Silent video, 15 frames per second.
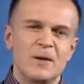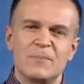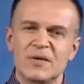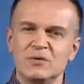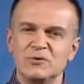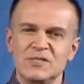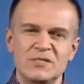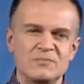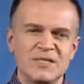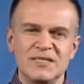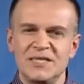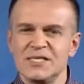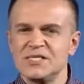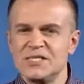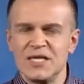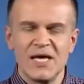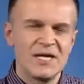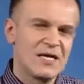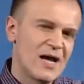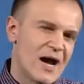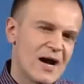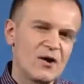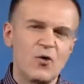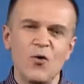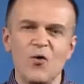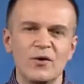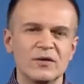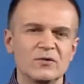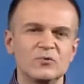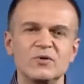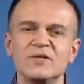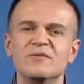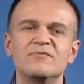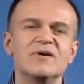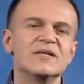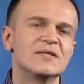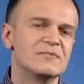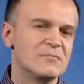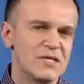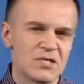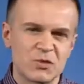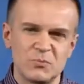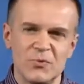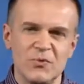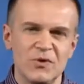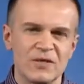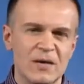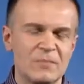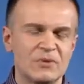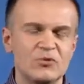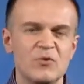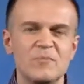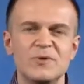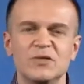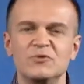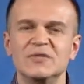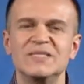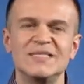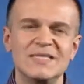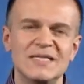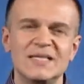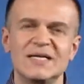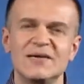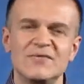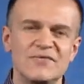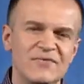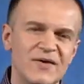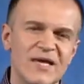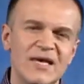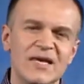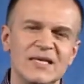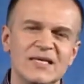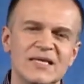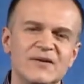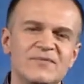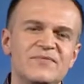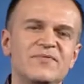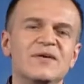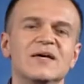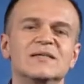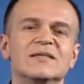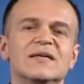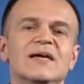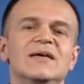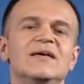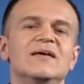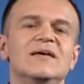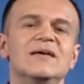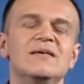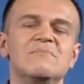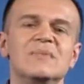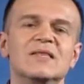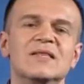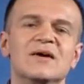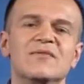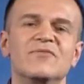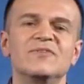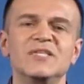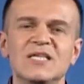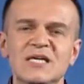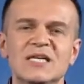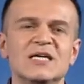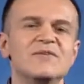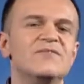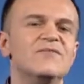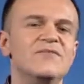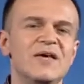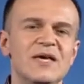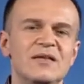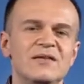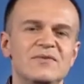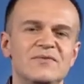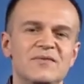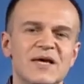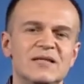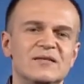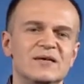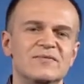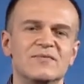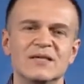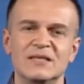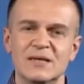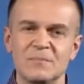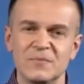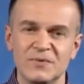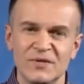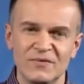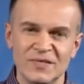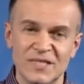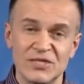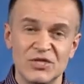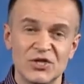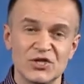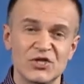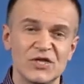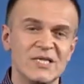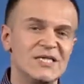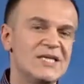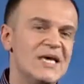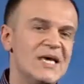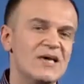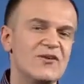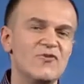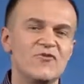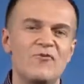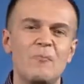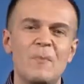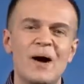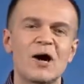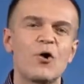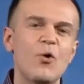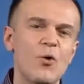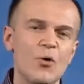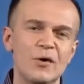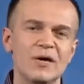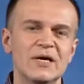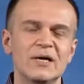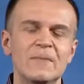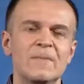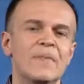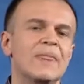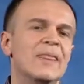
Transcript: Пройдет землетрясение, огонь, но не в этом Господь, а потом придет тихое веяние ветра. И именно в тихом веянии ветра, в, этом, в этой тишине и в покое